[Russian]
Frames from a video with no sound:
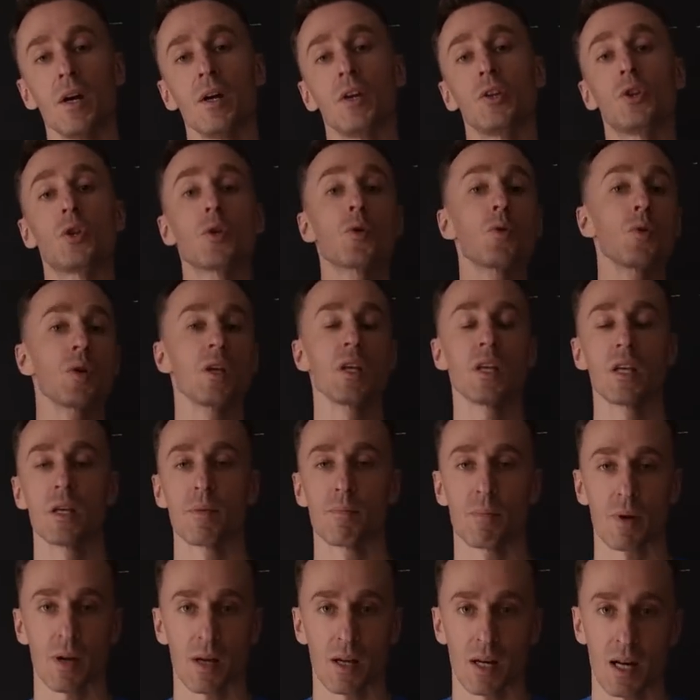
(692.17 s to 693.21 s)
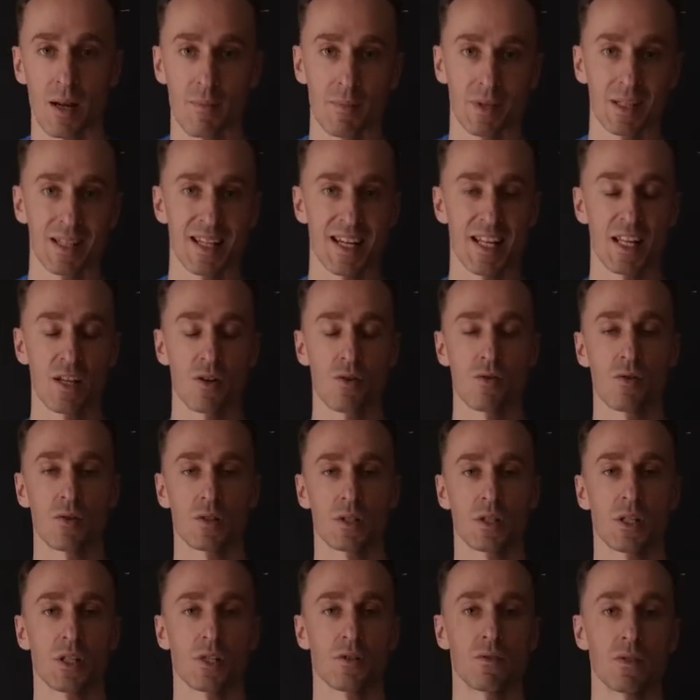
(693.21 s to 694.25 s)
другие программы тренировок
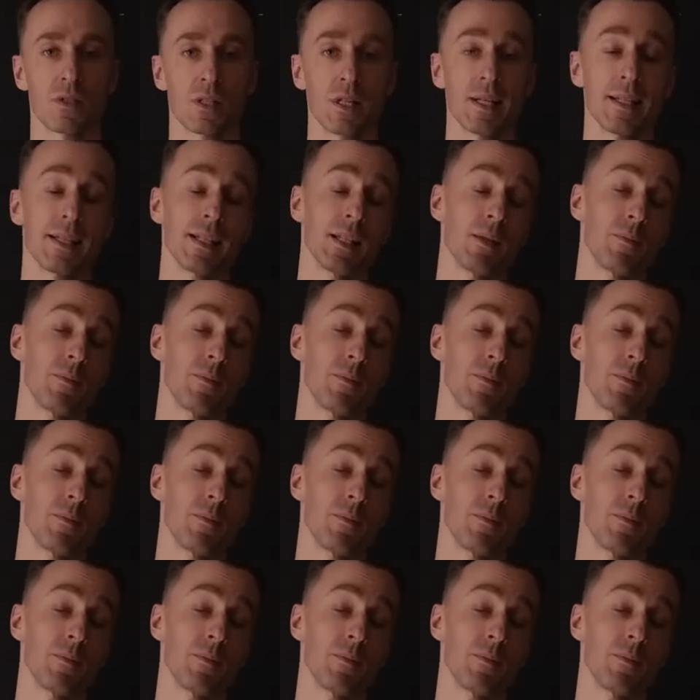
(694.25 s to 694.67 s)
с нашего сайта,